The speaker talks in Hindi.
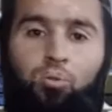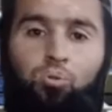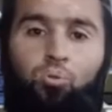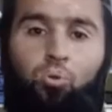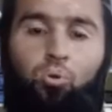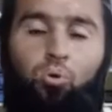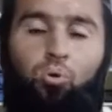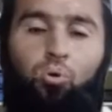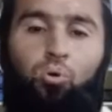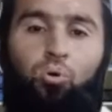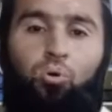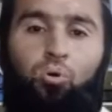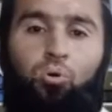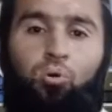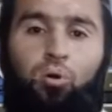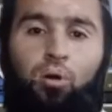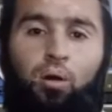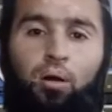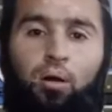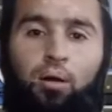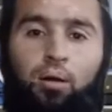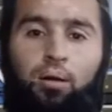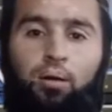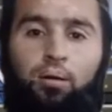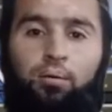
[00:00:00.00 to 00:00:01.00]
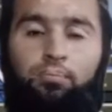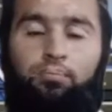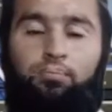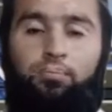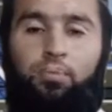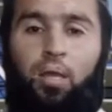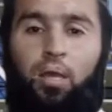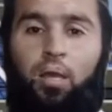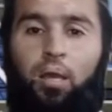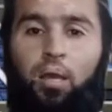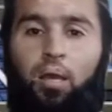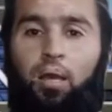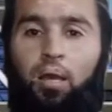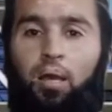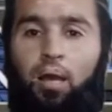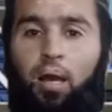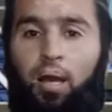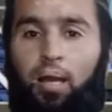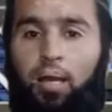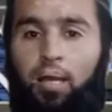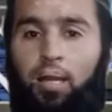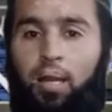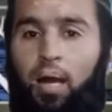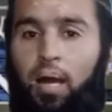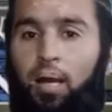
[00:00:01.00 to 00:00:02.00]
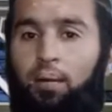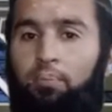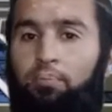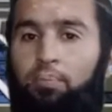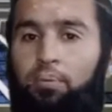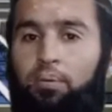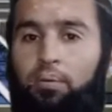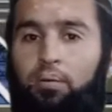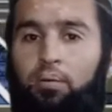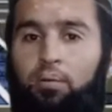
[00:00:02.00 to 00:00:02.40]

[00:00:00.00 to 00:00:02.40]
तो आ, अगर आप